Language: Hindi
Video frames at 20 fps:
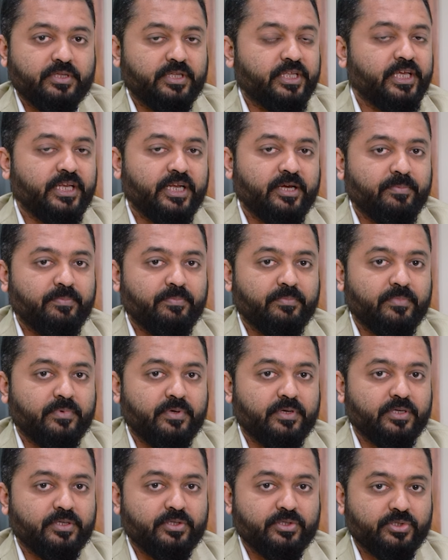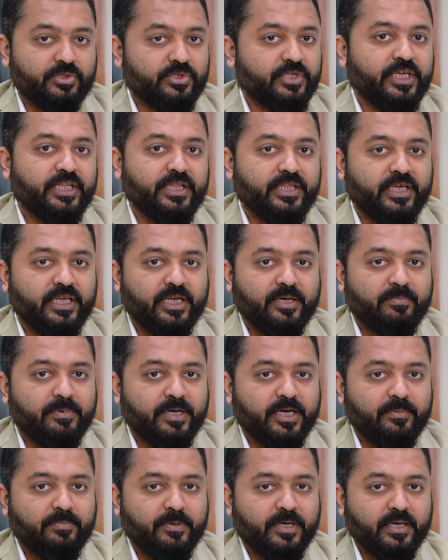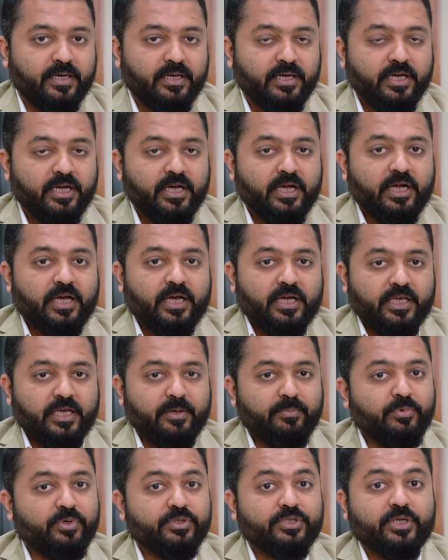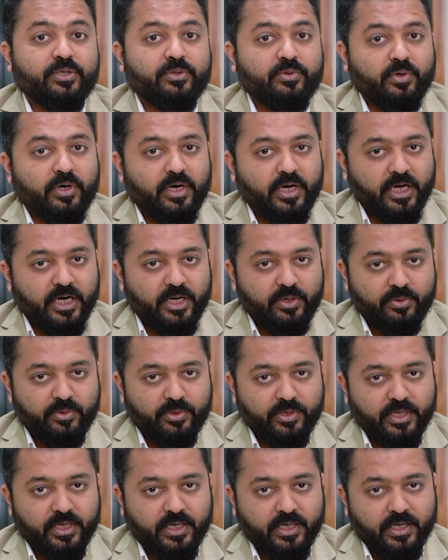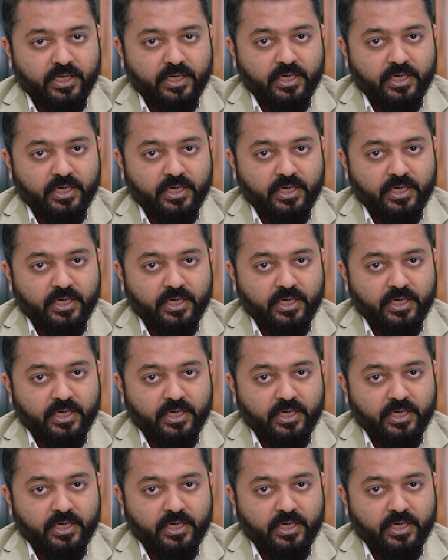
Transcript: देना स्ट्रेन देना बार बार या मोशन को हार्ड होना